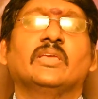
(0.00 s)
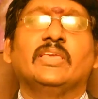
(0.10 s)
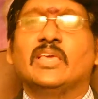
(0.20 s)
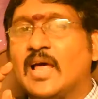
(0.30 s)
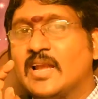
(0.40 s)

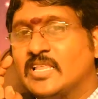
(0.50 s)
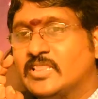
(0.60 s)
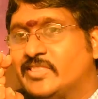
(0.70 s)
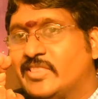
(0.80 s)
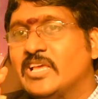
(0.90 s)
ఇలాంటి
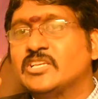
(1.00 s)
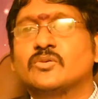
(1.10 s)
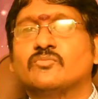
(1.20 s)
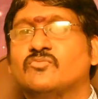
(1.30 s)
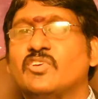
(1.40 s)

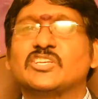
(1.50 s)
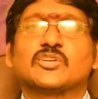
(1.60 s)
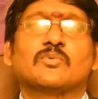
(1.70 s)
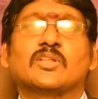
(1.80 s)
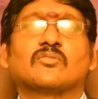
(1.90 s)
దేశం
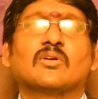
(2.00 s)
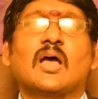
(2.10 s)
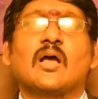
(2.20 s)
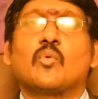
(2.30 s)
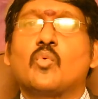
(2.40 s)
ద్వేషం అనేది కూడా
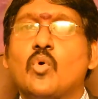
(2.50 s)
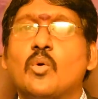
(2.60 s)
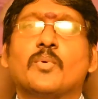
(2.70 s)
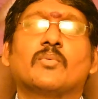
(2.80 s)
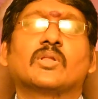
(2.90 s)

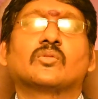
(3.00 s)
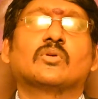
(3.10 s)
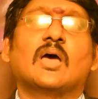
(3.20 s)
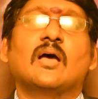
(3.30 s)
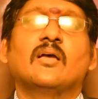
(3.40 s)
కోపం అనేది
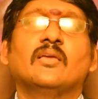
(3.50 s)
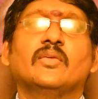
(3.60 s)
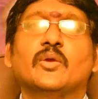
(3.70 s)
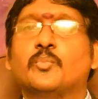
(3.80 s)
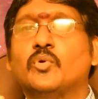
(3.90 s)
కూడా
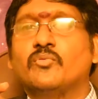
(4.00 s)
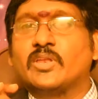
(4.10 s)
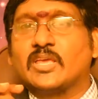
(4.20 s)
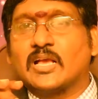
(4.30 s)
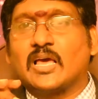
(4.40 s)
ఎప్పుడు
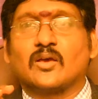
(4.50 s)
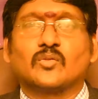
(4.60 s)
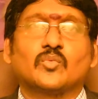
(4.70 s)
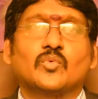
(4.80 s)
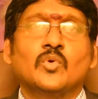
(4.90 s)
వీరికి కలగదు